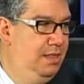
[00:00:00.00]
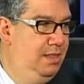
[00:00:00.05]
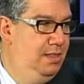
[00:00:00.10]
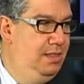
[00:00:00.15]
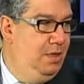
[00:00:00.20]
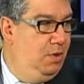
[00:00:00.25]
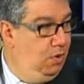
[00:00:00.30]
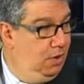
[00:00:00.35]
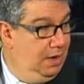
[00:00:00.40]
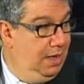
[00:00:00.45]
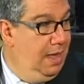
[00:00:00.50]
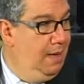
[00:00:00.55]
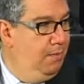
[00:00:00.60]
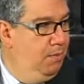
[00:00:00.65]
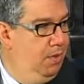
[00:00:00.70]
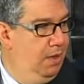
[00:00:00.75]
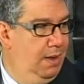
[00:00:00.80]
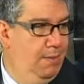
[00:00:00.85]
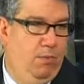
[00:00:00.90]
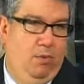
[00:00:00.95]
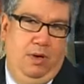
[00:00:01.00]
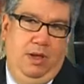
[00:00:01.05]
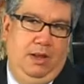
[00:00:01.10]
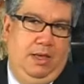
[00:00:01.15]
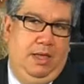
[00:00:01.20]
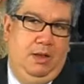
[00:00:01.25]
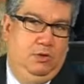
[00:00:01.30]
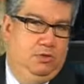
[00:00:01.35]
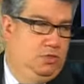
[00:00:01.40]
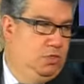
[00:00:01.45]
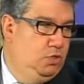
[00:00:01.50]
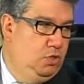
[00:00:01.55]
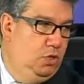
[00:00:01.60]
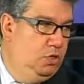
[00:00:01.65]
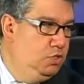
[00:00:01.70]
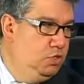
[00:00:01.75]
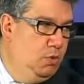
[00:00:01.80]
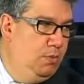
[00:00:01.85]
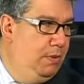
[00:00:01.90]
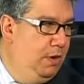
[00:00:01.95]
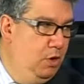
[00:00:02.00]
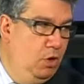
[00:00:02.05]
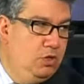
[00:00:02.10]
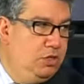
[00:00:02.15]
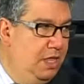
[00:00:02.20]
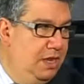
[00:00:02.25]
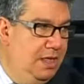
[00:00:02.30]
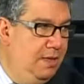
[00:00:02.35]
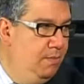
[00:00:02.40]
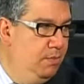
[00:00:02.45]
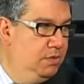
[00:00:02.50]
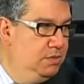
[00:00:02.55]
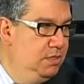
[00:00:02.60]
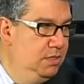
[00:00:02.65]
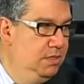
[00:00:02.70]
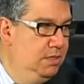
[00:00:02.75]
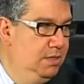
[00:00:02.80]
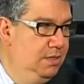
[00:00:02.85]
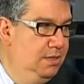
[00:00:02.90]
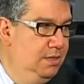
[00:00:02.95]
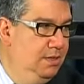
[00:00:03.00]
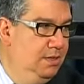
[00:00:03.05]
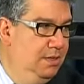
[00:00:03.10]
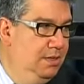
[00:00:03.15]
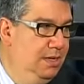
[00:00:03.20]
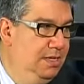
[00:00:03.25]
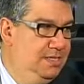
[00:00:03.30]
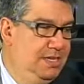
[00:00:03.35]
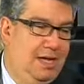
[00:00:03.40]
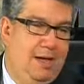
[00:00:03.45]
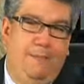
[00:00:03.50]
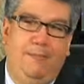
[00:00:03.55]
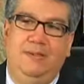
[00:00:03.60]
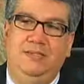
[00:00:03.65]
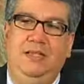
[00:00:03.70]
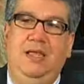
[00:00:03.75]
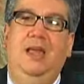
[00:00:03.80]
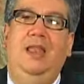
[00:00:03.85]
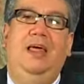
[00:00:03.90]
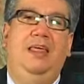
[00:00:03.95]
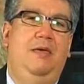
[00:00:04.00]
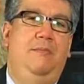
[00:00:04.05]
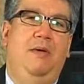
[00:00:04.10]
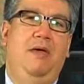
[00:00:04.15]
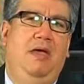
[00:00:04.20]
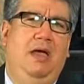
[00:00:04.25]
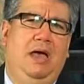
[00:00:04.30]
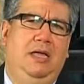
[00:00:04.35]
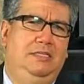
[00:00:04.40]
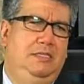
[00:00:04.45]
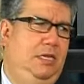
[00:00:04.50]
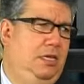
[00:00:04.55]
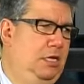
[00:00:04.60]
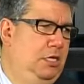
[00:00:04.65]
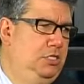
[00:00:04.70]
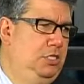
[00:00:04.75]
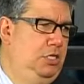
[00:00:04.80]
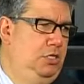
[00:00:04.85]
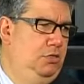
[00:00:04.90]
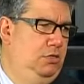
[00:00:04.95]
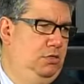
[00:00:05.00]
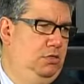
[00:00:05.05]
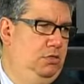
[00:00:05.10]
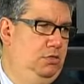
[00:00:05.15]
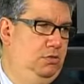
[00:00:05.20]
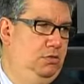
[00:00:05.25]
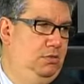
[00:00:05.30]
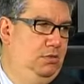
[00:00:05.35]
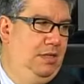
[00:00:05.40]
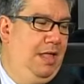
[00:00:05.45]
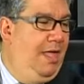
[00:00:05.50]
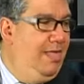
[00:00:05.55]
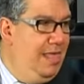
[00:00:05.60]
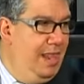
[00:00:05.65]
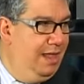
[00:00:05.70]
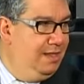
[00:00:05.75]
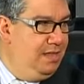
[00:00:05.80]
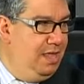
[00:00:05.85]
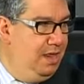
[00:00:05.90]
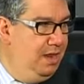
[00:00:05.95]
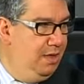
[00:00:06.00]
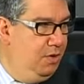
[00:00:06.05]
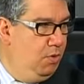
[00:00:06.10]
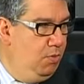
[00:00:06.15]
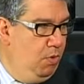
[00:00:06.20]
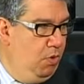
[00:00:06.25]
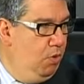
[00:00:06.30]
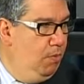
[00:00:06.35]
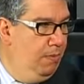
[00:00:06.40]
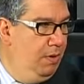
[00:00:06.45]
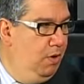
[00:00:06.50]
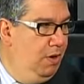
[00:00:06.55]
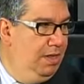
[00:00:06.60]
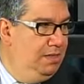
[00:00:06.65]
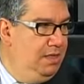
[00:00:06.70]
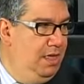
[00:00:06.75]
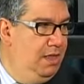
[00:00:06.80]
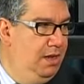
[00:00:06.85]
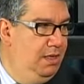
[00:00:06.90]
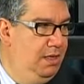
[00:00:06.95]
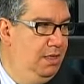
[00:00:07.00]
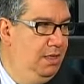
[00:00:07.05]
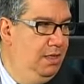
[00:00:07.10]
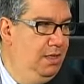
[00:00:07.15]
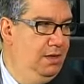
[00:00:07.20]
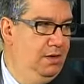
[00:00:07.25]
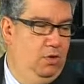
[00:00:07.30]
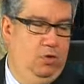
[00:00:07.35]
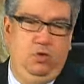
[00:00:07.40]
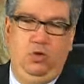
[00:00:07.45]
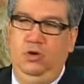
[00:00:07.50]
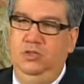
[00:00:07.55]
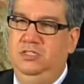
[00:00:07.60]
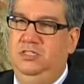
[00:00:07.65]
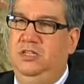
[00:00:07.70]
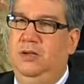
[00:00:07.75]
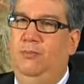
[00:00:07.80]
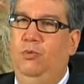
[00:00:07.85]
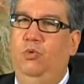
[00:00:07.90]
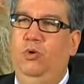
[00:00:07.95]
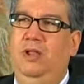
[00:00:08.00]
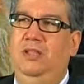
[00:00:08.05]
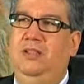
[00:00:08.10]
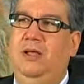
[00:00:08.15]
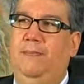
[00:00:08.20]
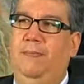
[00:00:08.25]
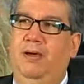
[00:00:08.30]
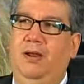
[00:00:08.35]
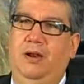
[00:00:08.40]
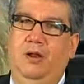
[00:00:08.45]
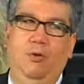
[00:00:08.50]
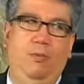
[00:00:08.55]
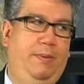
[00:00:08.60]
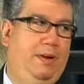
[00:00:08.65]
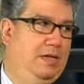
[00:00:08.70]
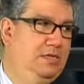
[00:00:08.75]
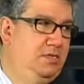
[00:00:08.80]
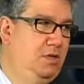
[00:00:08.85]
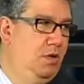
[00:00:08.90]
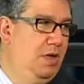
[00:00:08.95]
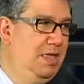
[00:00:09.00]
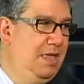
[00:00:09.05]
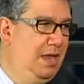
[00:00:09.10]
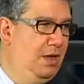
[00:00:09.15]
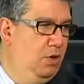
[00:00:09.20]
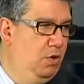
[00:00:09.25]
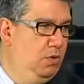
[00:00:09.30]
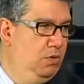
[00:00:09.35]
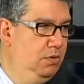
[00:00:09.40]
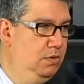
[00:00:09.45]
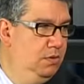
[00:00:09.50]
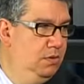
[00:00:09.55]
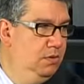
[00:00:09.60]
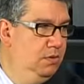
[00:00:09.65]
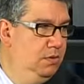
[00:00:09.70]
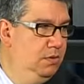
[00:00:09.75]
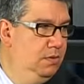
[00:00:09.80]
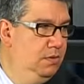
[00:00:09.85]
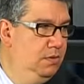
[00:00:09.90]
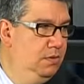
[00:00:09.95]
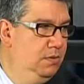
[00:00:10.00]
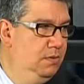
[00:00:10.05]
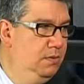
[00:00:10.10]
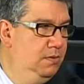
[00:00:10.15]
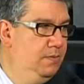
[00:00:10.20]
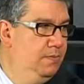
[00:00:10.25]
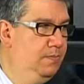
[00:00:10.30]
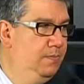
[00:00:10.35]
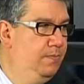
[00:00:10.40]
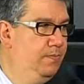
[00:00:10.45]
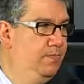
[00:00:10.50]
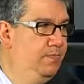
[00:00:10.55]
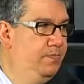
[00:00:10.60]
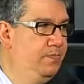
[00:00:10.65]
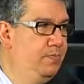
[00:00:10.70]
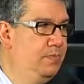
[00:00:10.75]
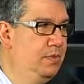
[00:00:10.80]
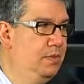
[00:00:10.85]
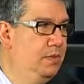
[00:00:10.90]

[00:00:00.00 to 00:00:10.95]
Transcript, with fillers: de orgasmos de la mujer que nosotros los hombres no tenemos esa capacidad nadie me venga a decir que sí, nadie la tiene, como hombre no la tiene. Nosotros necesitamos una etapa de recuperación, ellas no. Es más, pastor,